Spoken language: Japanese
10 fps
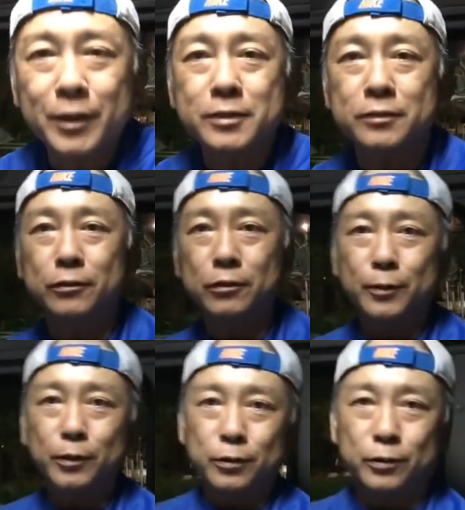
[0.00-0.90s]
まず応
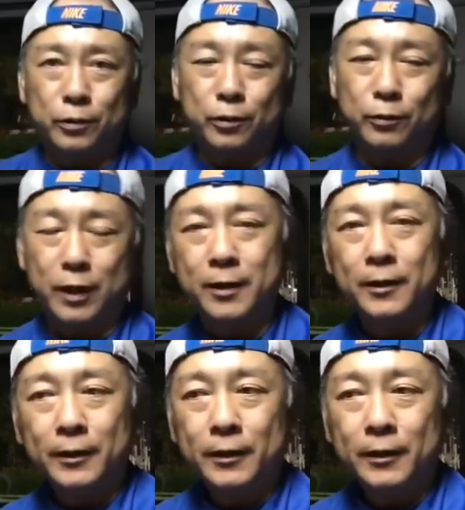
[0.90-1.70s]
募方法は、